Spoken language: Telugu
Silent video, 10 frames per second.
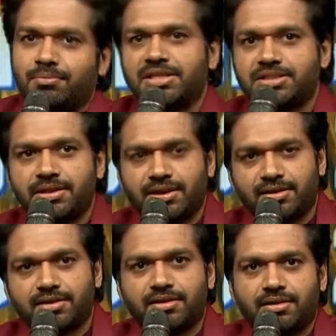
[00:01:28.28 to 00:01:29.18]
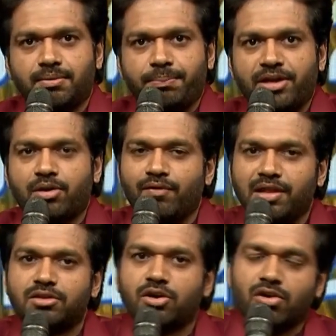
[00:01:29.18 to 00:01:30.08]
మంచి పీక్లో
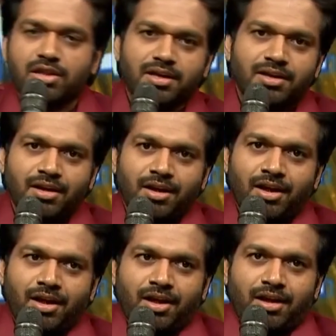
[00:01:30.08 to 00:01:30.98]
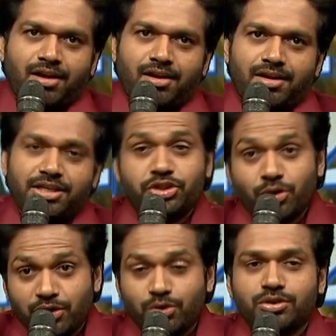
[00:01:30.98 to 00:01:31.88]
వెళ్తున్నావు కదా ఈ
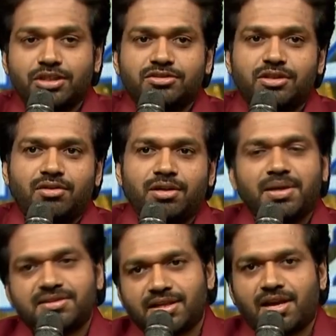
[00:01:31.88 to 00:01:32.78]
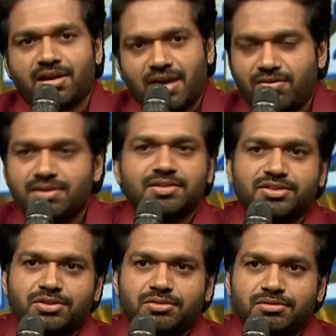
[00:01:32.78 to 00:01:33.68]
షో ఎందుకు చేస్తున్నావు అంటే బేసిక్గా నాకు నవ్వటం
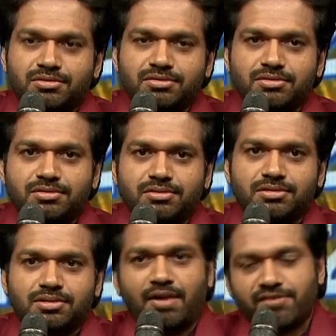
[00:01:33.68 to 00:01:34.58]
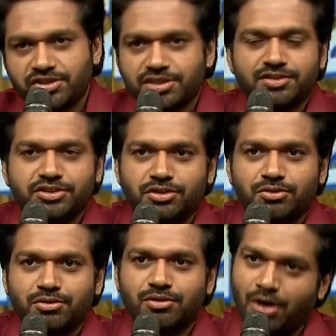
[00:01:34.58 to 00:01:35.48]
ఇష్టం నవ్వించడం
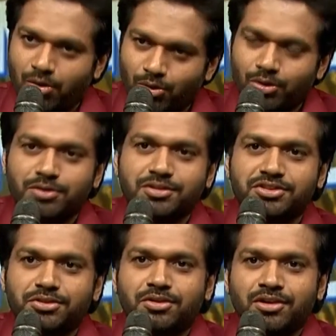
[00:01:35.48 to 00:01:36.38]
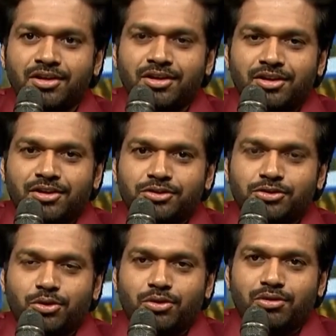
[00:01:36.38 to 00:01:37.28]
ఇష్టం నవ్వుకోవటం ఇష్టం
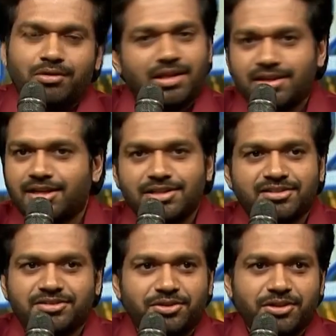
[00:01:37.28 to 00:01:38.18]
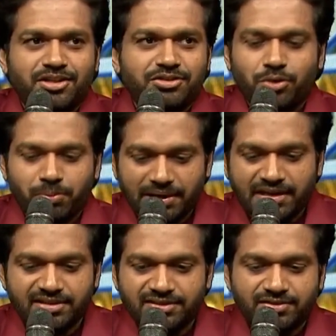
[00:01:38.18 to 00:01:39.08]
సో అందుకే చేస్తున్నాను దర్ ఈజ్ నో
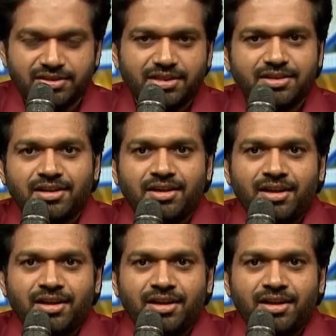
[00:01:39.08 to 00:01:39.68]
బిగ్ రీజన్ ఫర్ దట్